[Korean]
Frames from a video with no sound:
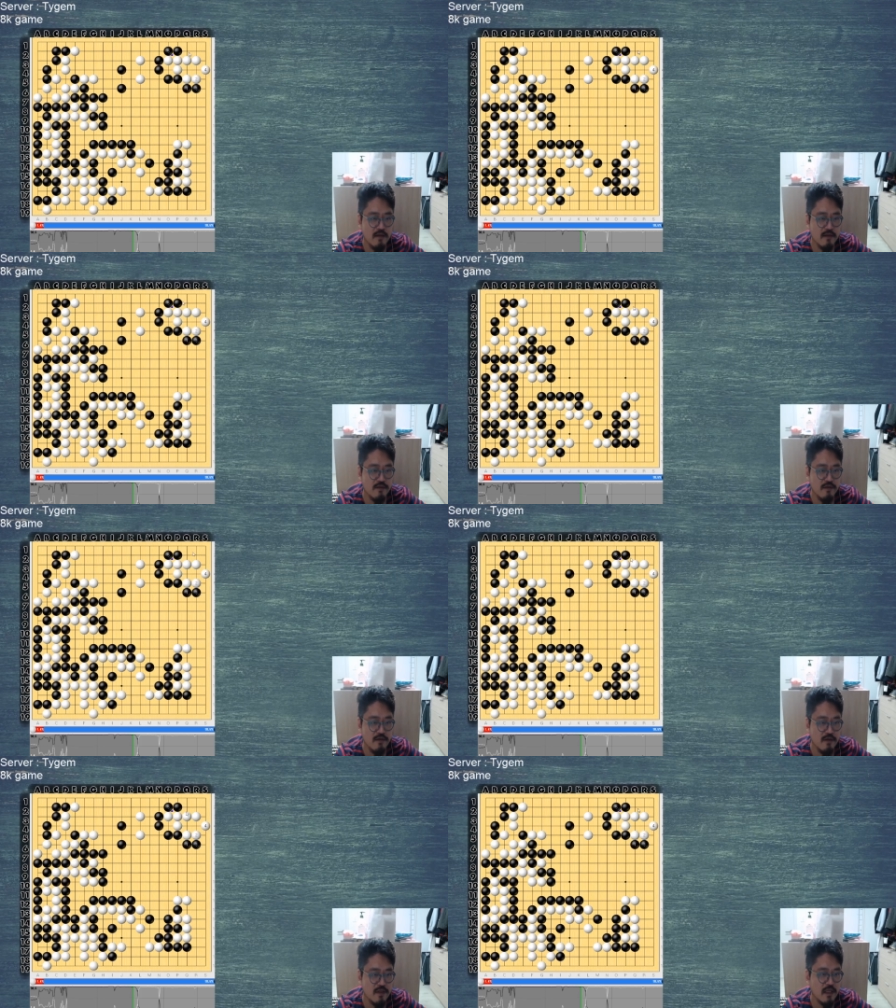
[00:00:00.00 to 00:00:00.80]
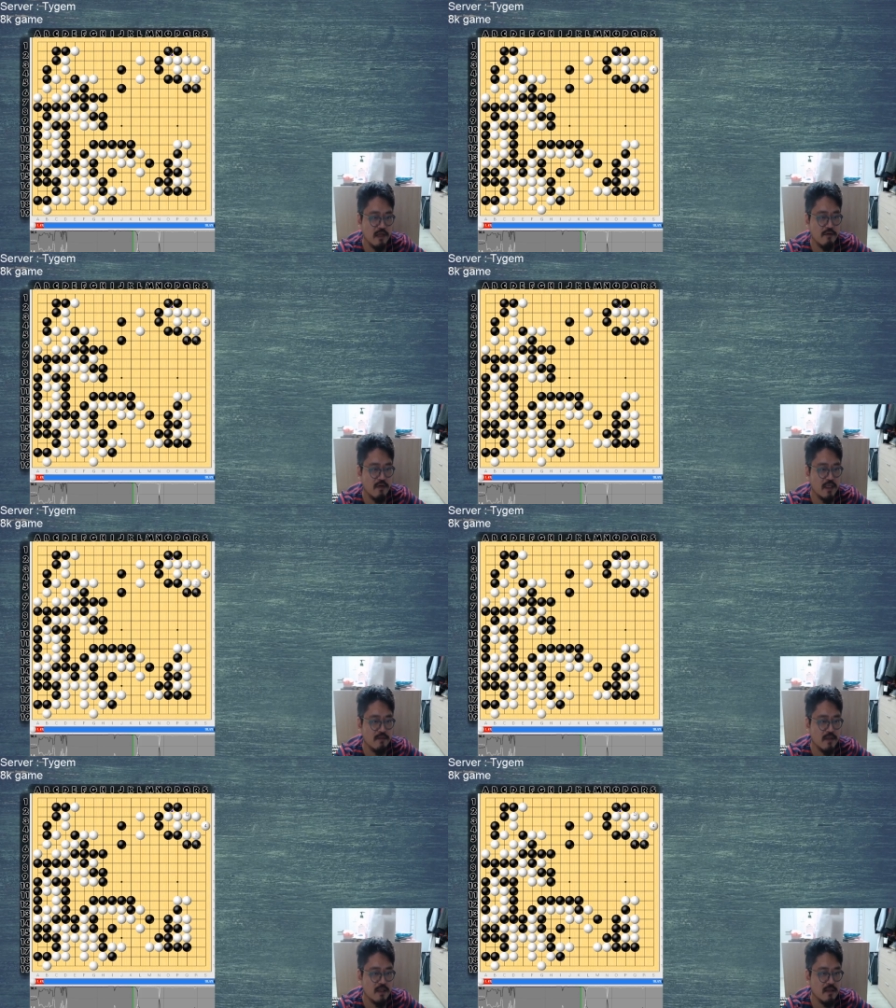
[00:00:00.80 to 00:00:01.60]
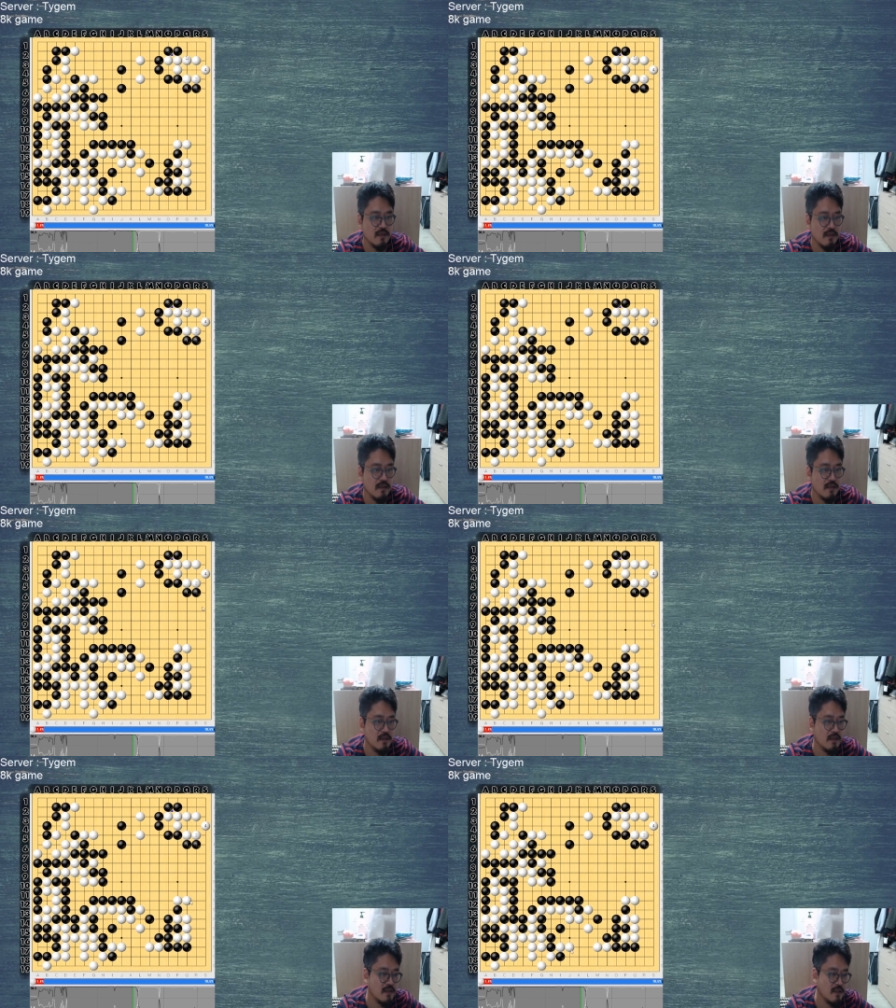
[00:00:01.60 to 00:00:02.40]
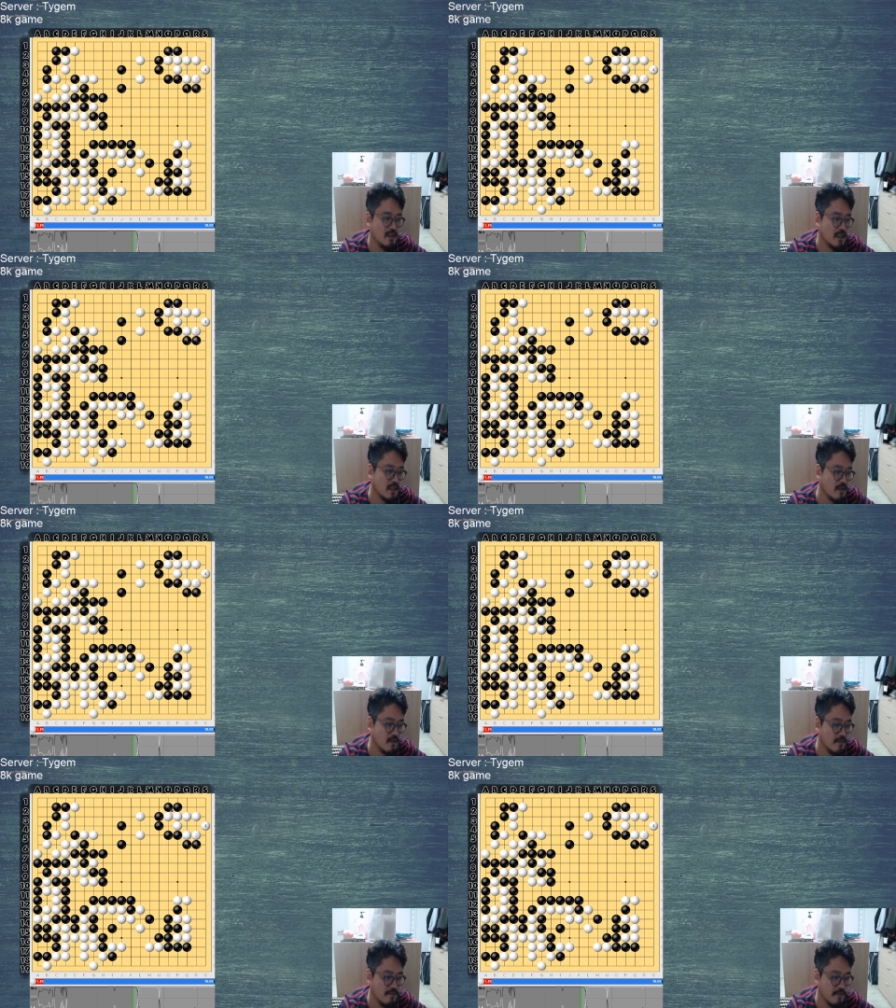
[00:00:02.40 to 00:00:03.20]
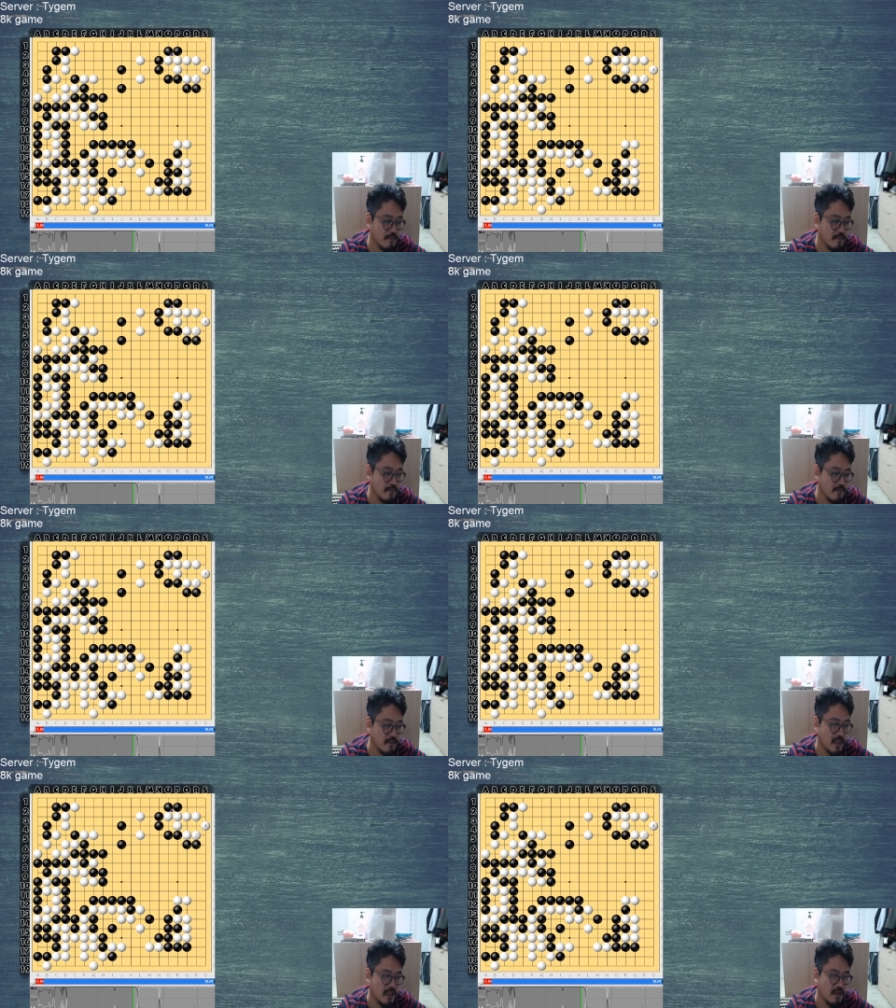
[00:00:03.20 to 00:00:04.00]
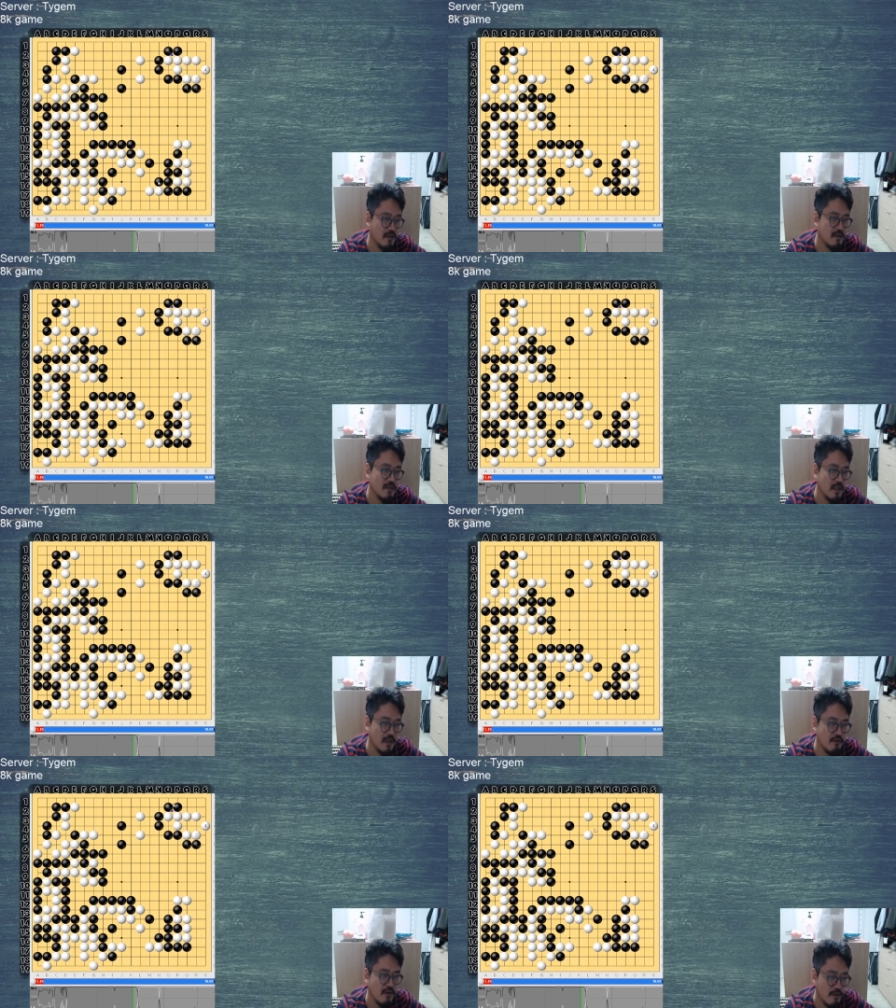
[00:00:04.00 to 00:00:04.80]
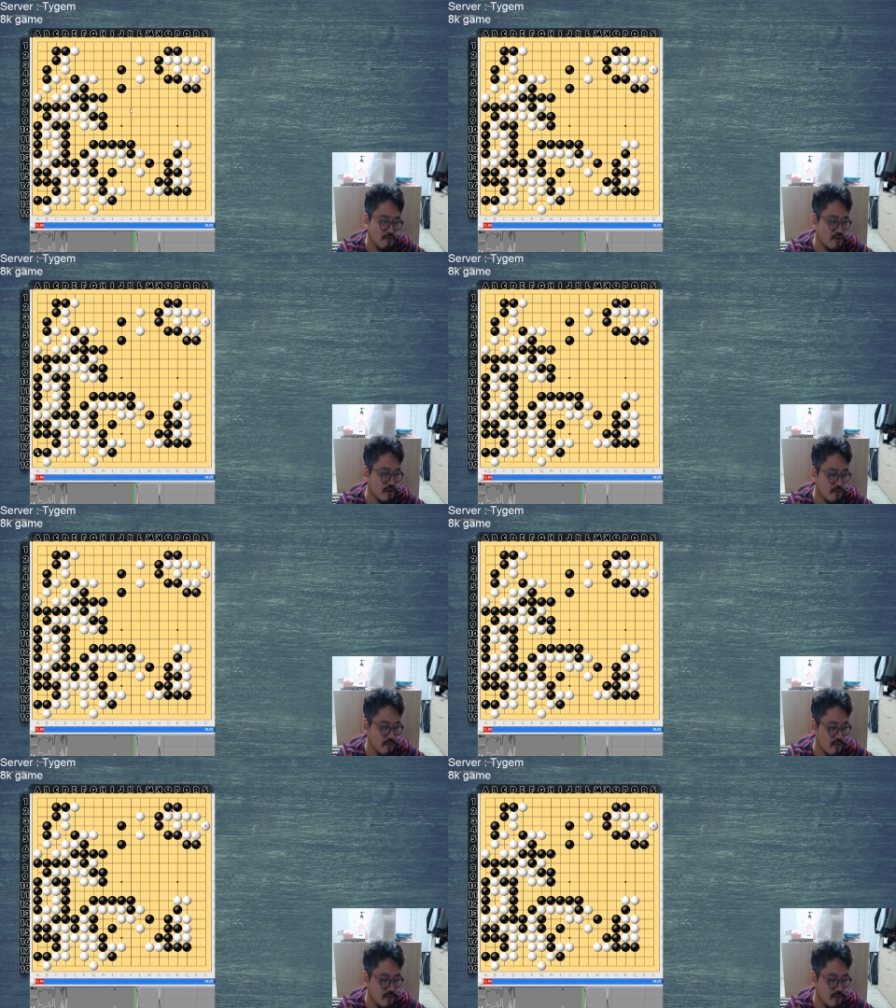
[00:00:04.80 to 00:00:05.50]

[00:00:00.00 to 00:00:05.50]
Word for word: 그렇죠? 끝내기로 하시면은 크잖아요. 음, 이건 끝내기로 놔두시고